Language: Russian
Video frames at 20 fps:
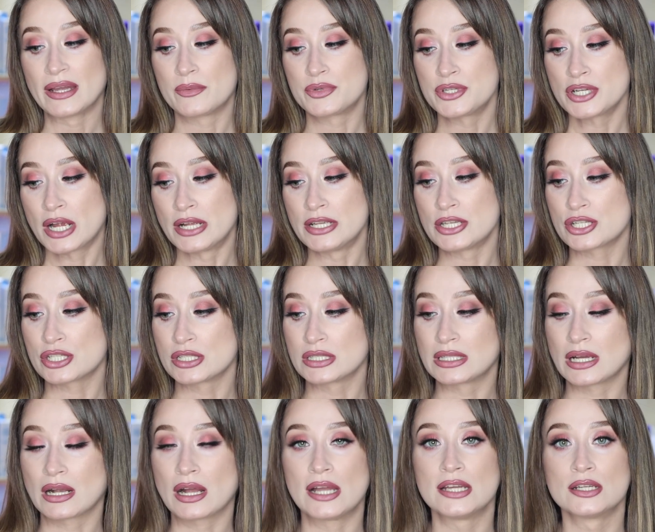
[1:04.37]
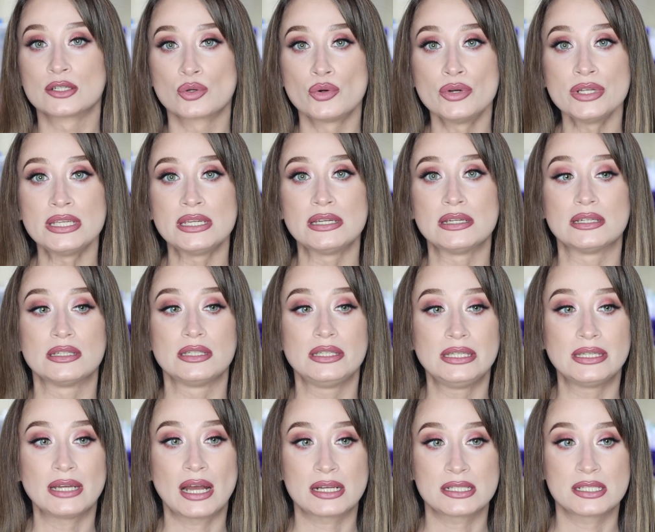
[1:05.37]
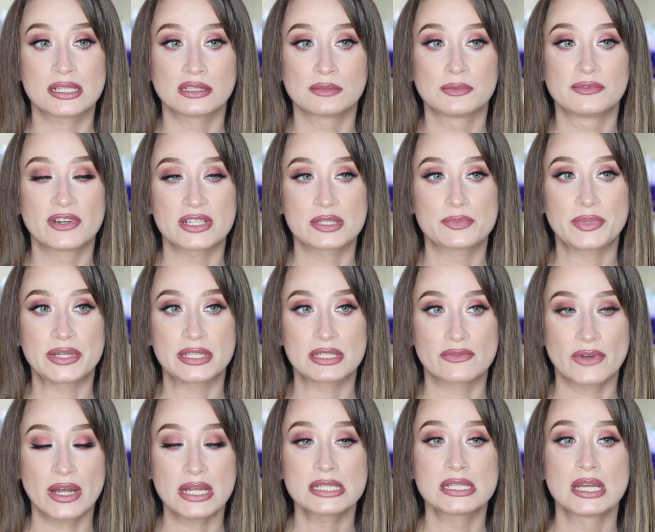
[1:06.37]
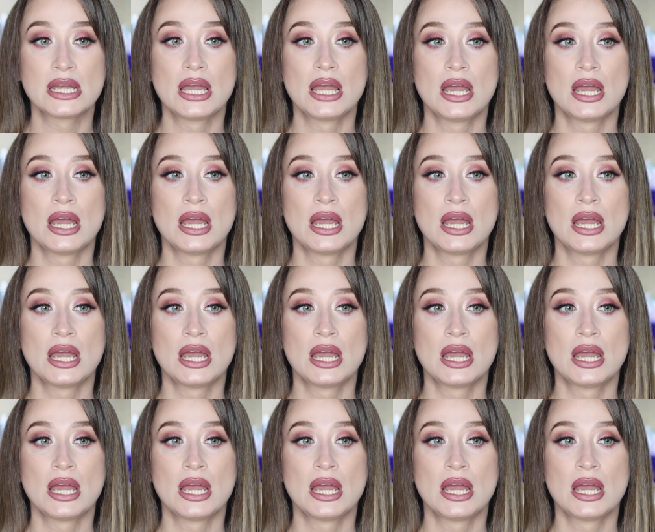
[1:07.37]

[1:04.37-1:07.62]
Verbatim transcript: Вообще, конечно, такая ирония, и я хотела бы вас призвать